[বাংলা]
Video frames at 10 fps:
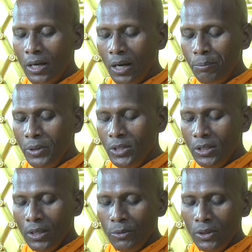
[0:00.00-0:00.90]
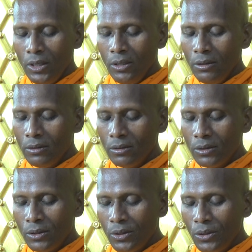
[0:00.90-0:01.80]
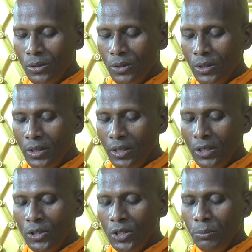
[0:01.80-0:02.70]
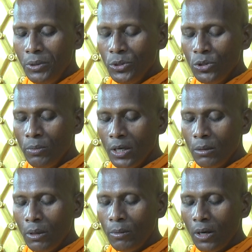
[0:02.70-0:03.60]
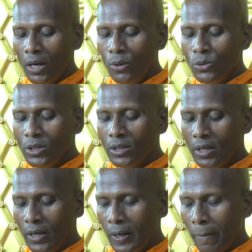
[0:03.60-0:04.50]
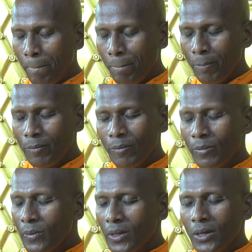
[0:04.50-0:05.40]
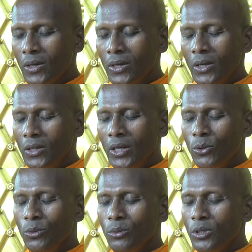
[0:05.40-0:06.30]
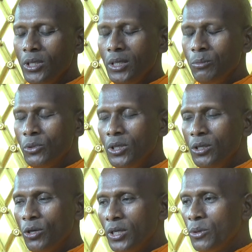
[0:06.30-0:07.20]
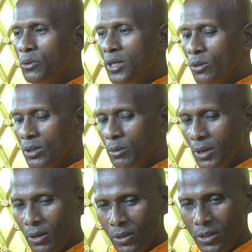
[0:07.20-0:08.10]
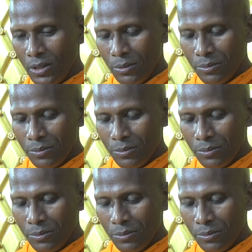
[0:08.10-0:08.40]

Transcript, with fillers: আপনি যেটা বললেন ইতিপিসু বাগাবা বলা উচিত কিনা দেখুন সেটা বুদ্ধের নয়টা গুণের কথা বলা হয়েছে